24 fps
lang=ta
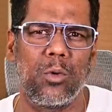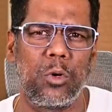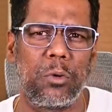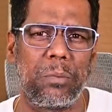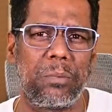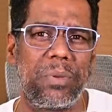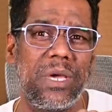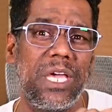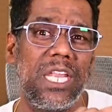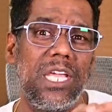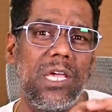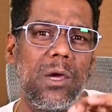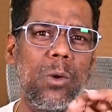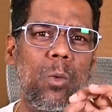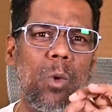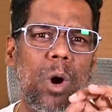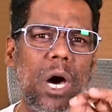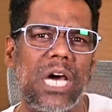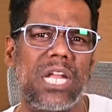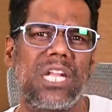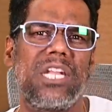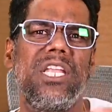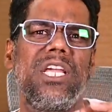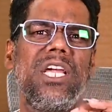ஒரு பெரிய
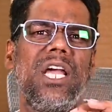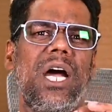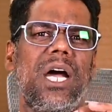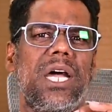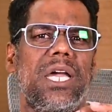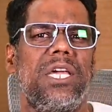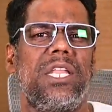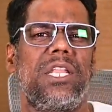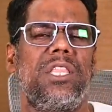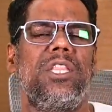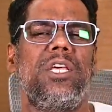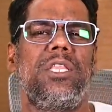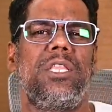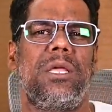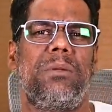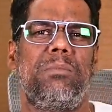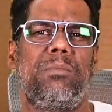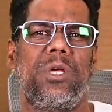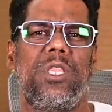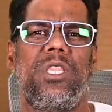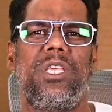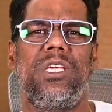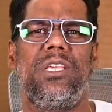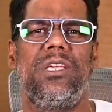வார்னிங்காக இருந்தது
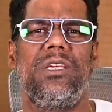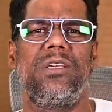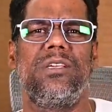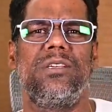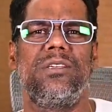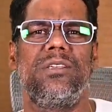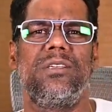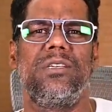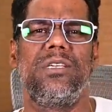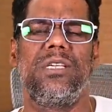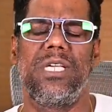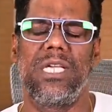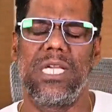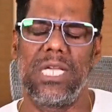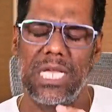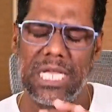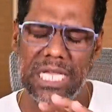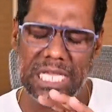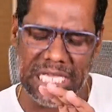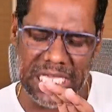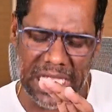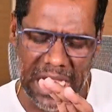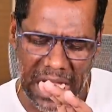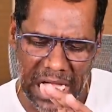என்பது
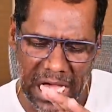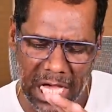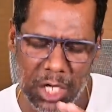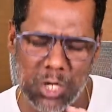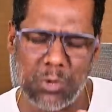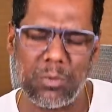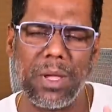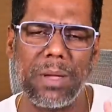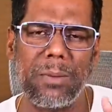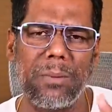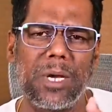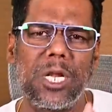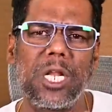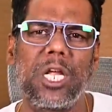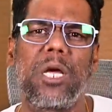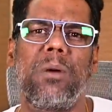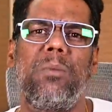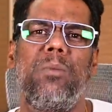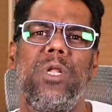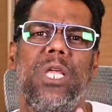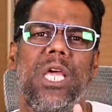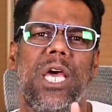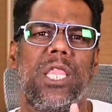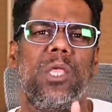யாருமே மறுக்க
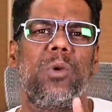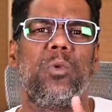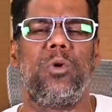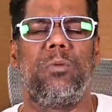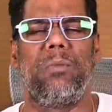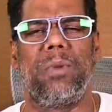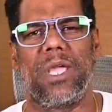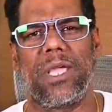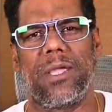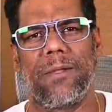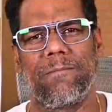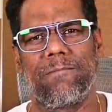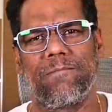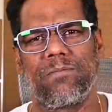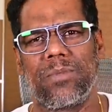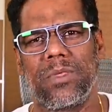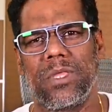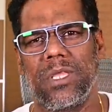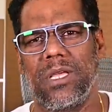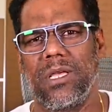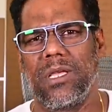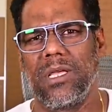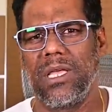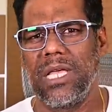முடியாத உண்மை
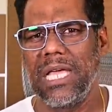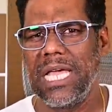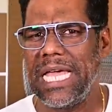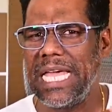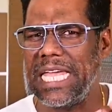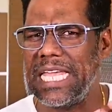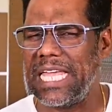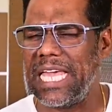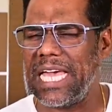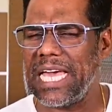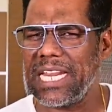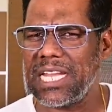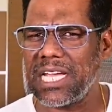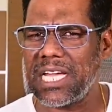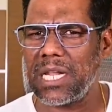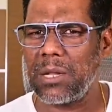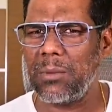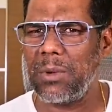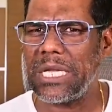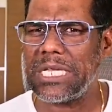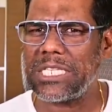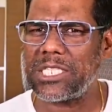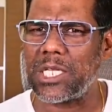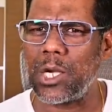
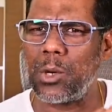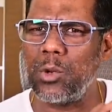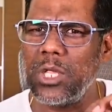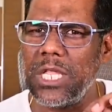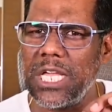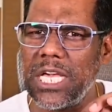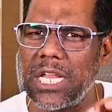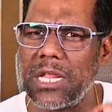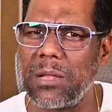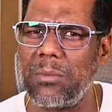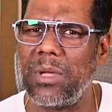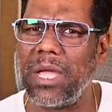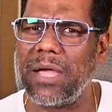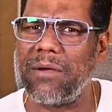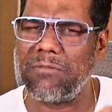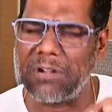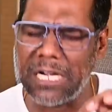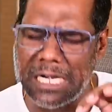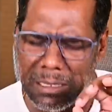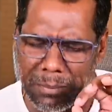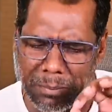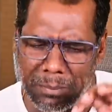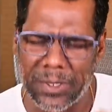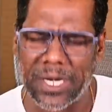ஏற்கனவே சவுதி அரேபியா
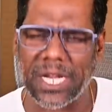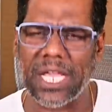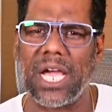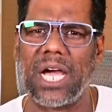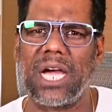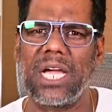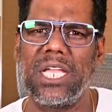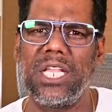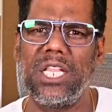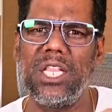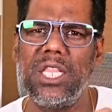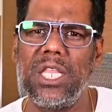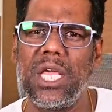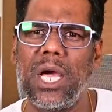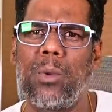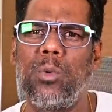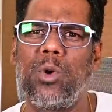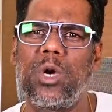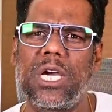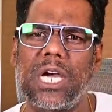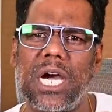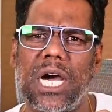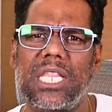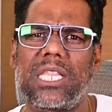வெளிப்படையாக
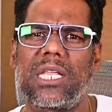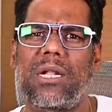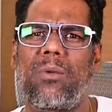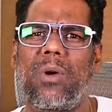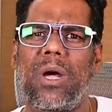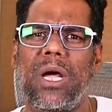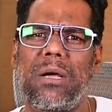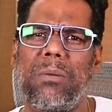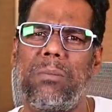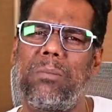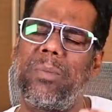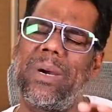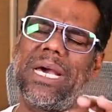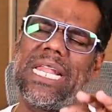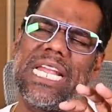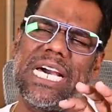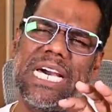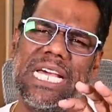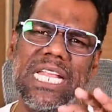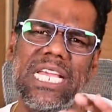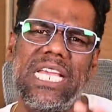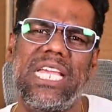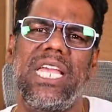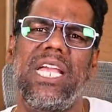இந்தியாவுக்கு ஆதரவாக பல
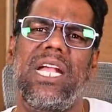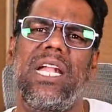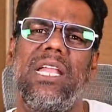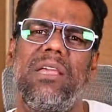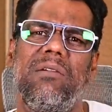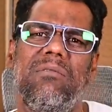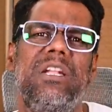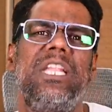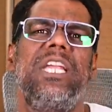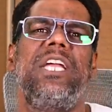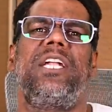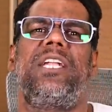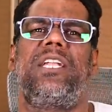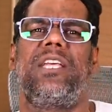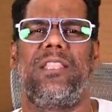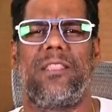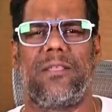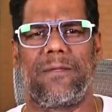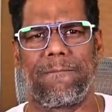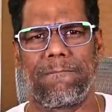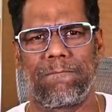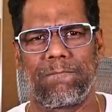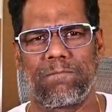அறிக்கைகளை வெளியிட்டது